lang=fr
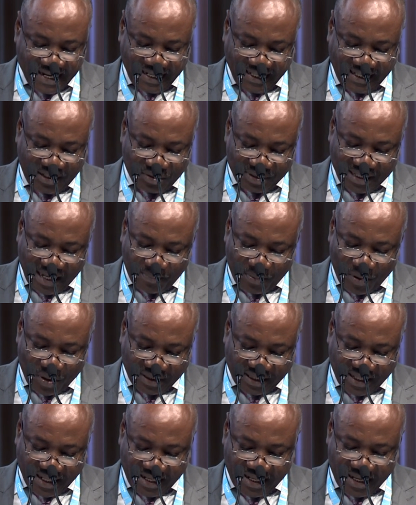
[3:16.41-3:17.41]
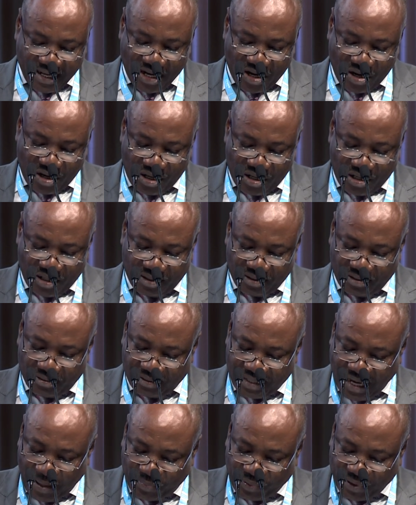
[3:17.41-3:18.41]
qui nous apporté un
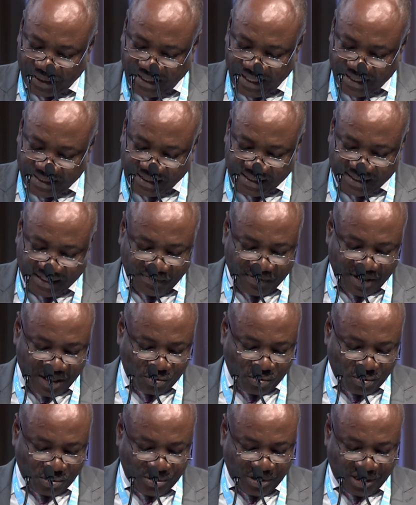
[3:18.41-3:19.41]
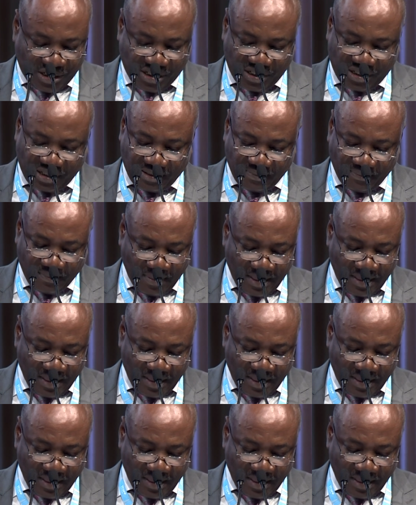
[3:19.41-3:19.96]
appui décisif dans ce registre.